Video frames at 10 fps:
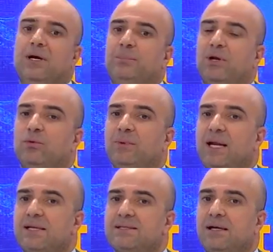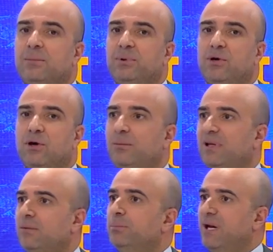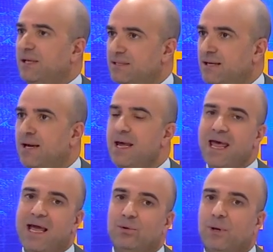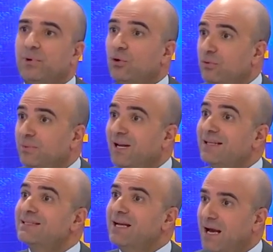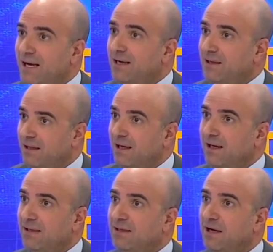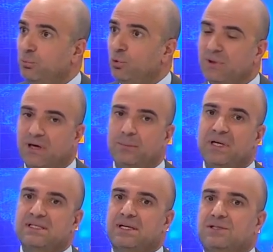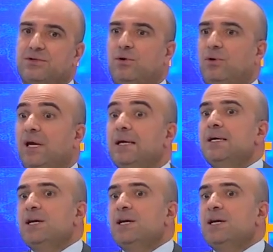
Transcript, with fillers: una predominanza delle piccole e medie imprese e una predominanza anche della, della pubblica amministrazione,